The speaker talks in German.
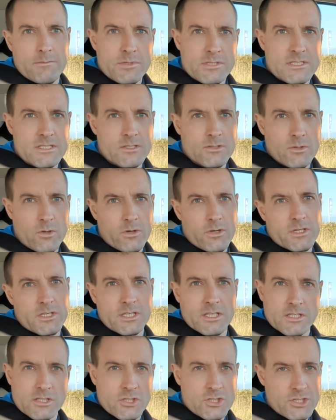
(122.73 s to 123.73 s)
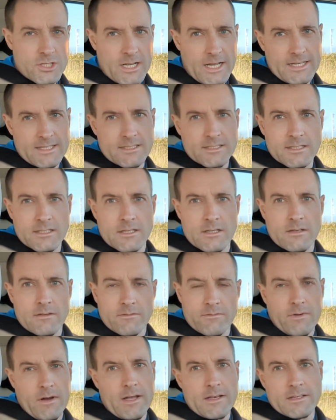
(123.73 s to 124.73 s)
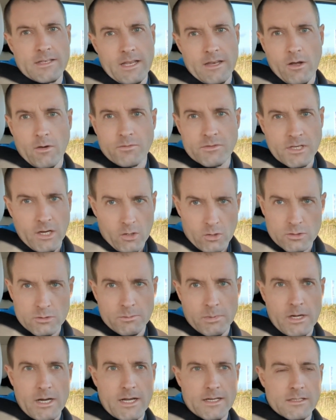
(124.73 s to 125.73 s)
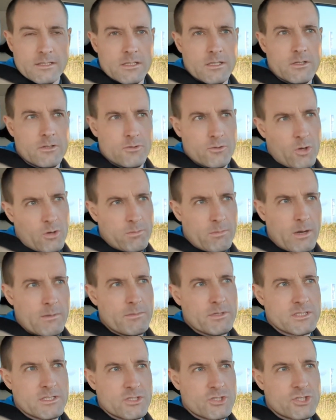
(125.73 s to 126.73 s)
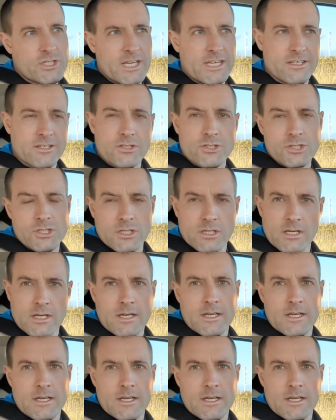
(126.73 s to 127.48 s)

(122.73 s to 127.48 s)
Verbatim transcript: bisschen durch die Stadt fahren dann auf die Autobahn, nochmal ein bisschen städtisch,